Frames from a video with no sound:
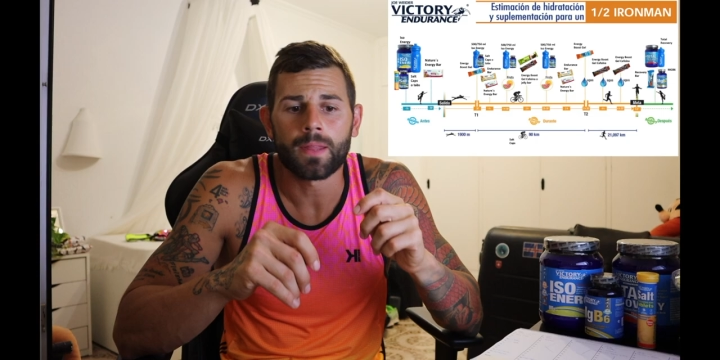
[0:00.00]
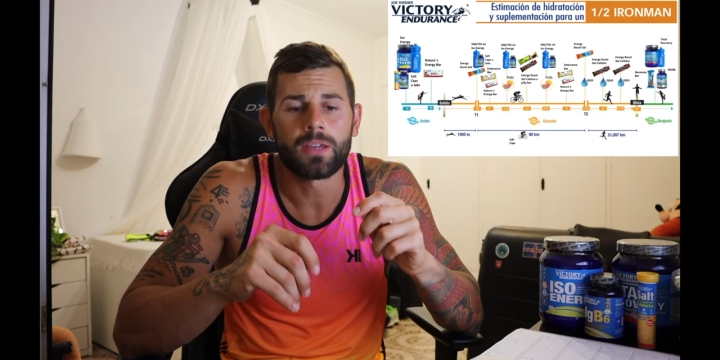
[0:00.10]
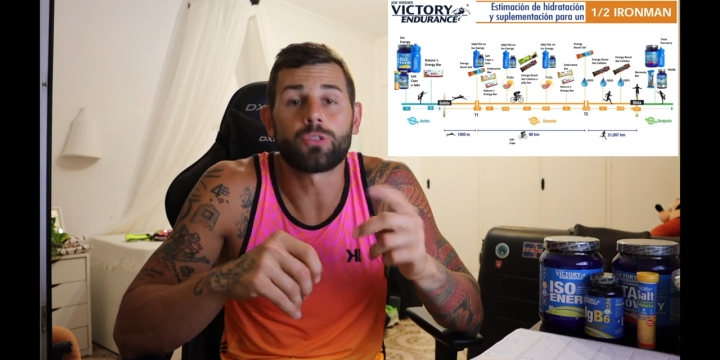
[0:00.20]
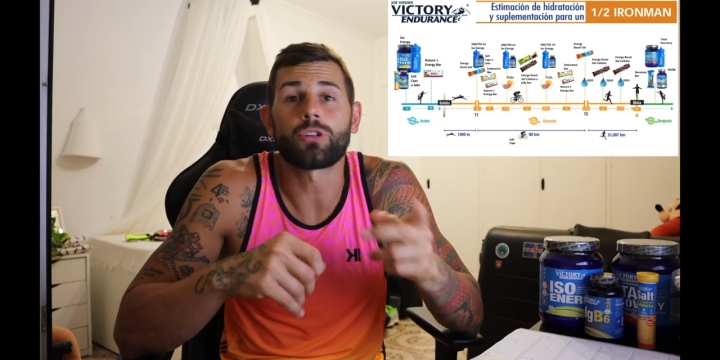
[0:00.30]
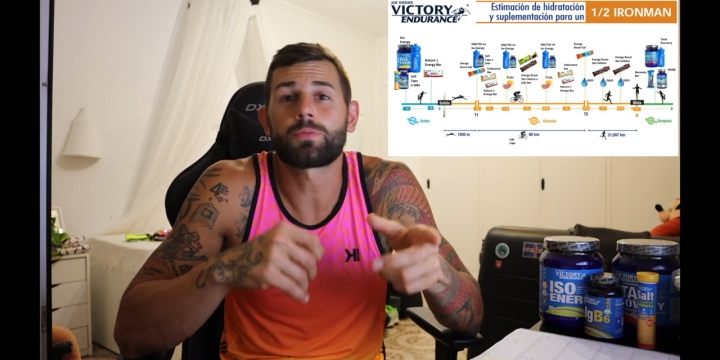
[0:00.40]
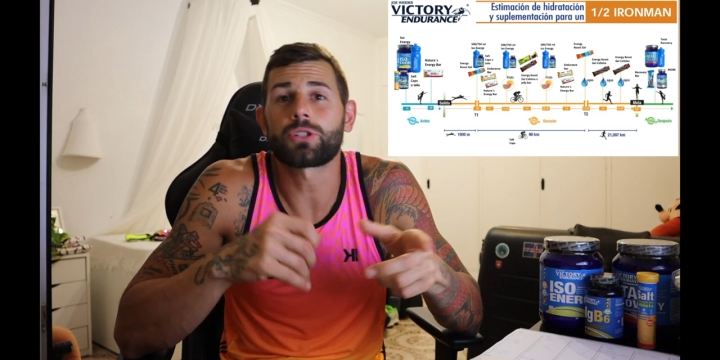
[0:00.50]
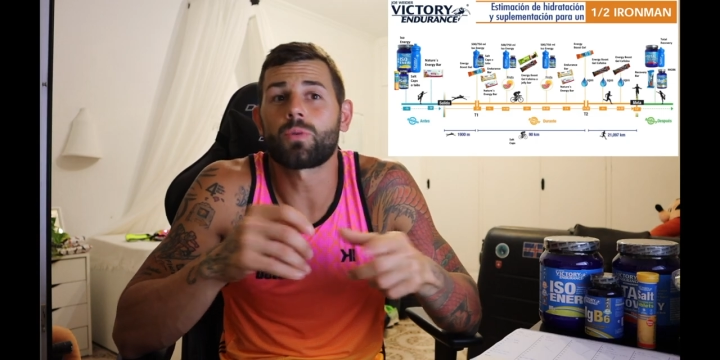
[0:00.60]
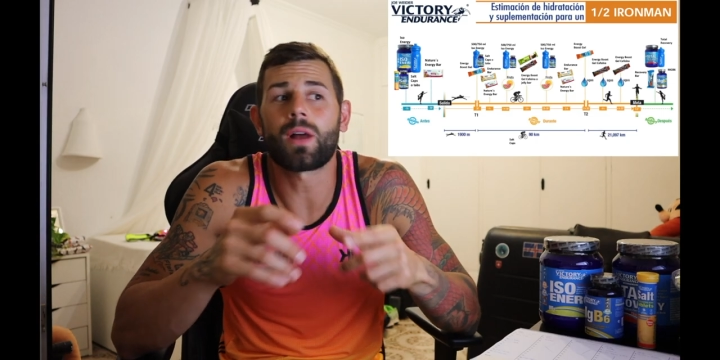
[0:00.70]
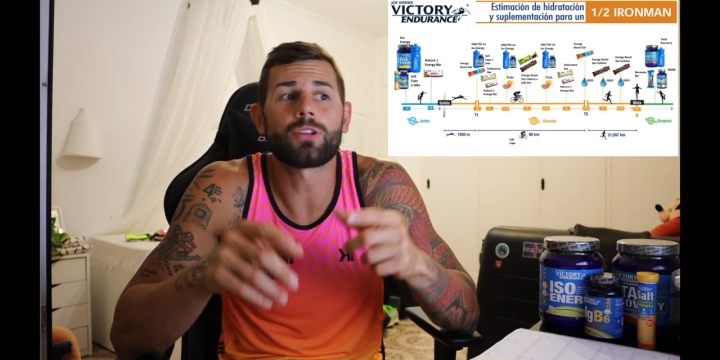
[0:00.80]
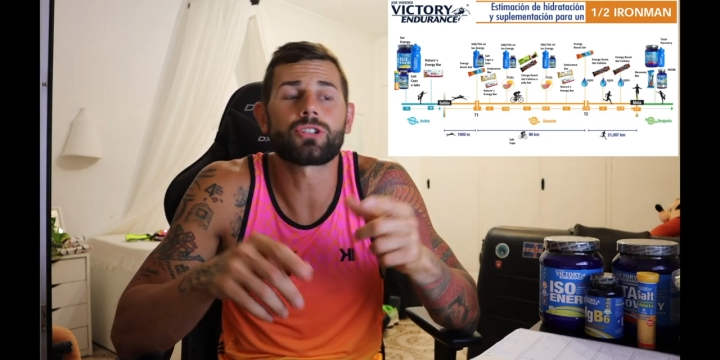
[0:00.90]
y entonces pues
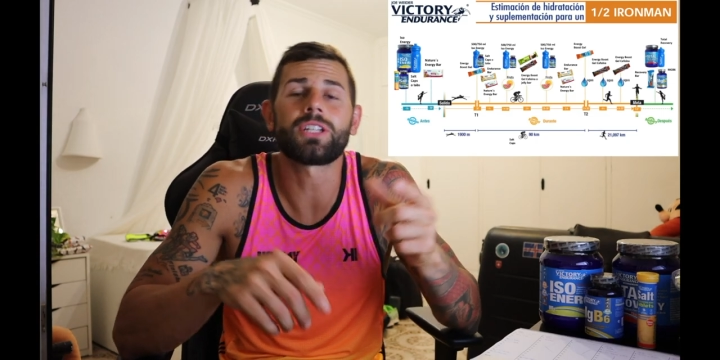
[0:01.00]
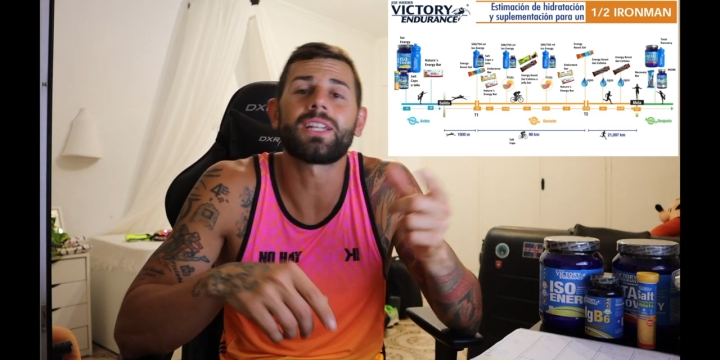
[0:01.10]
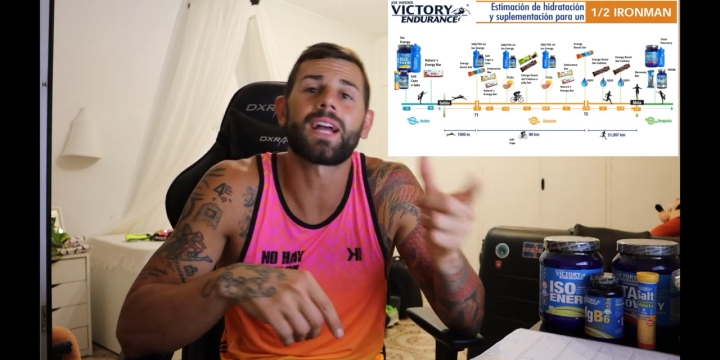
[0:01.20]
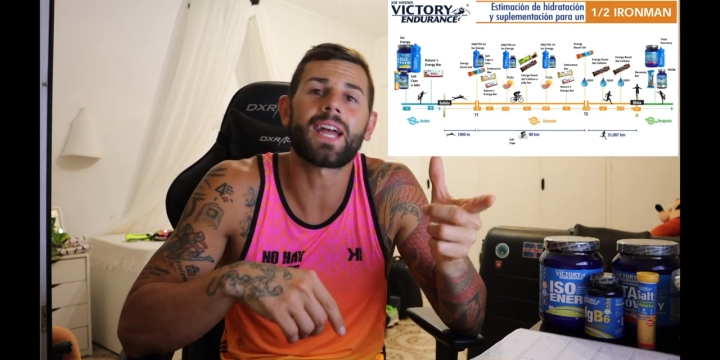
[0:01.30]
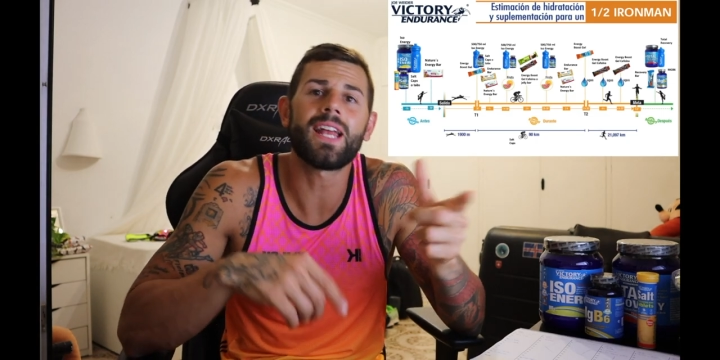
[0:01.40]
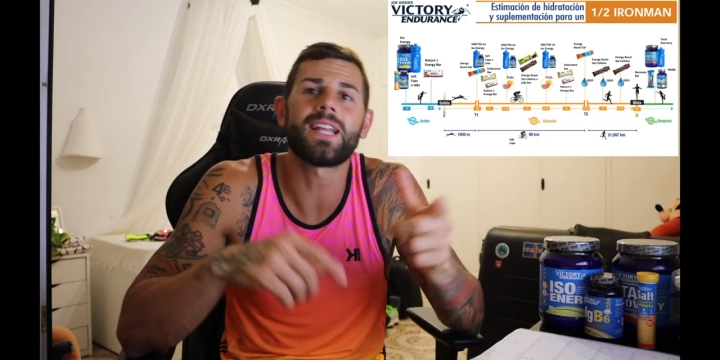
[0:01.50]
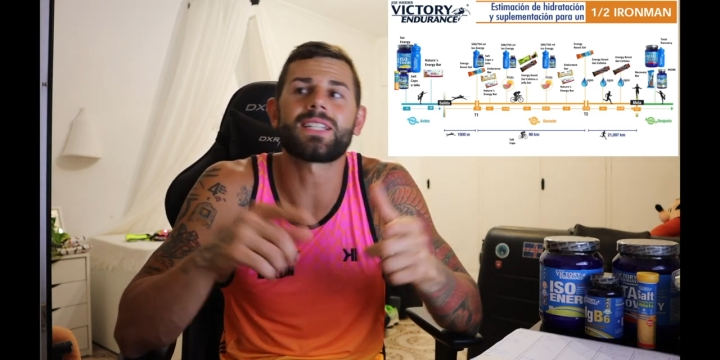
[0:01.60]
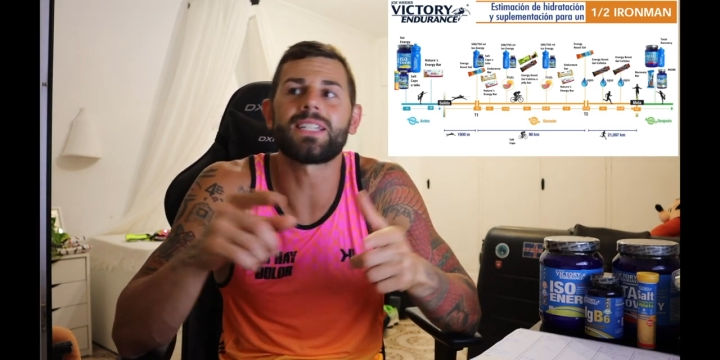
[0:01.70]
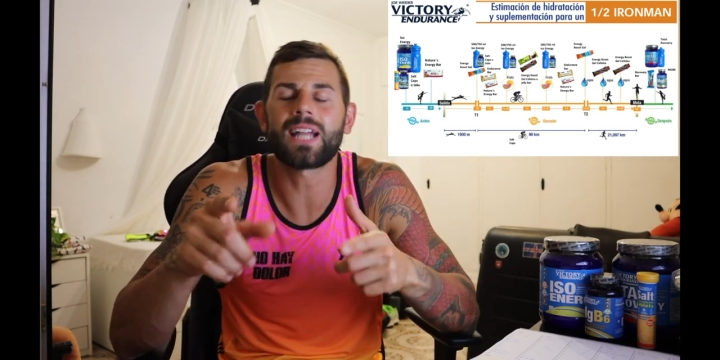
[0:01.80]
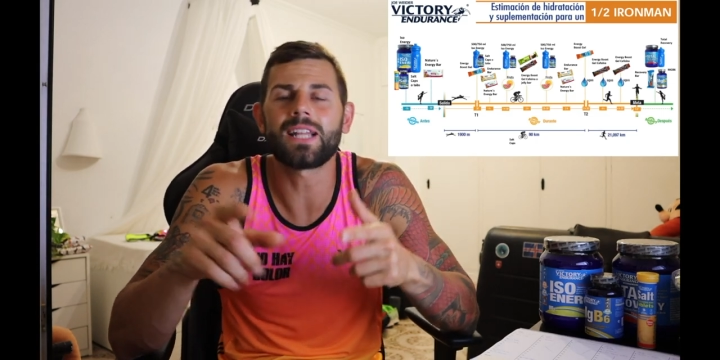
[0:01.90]
igual ellos sí que tienen
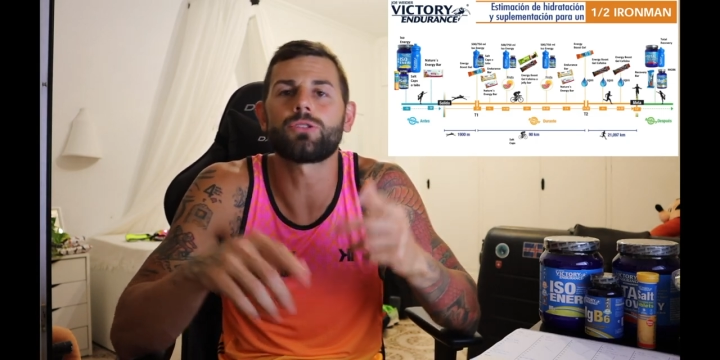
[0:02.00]
geles y tal,